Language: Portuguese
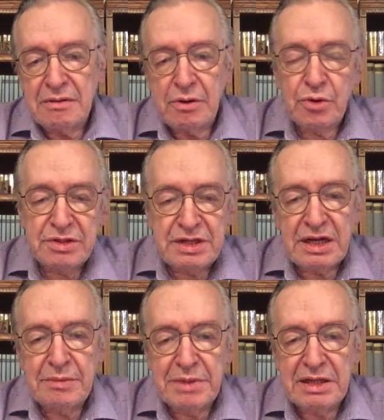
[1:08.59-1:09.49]

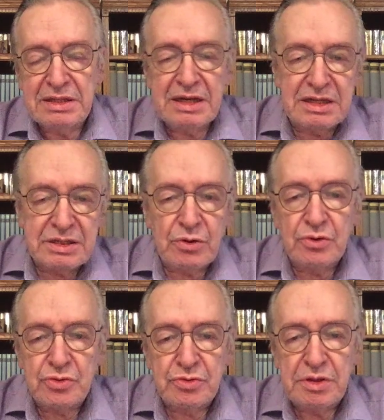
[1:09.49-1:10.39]
grosseiramente esse
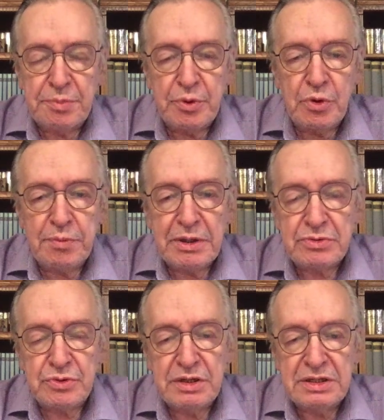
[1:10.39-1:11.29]
conjunto de
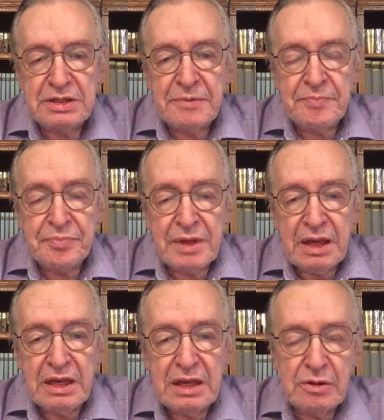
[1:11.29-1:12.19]
preocupações
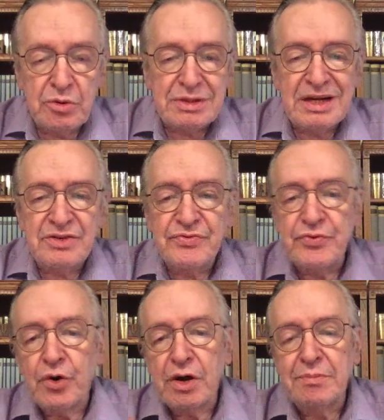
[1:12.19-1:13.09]
e o
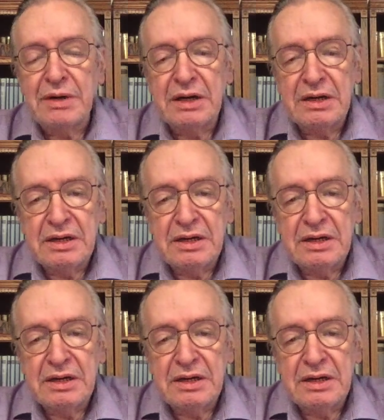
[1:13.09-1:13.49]
transforma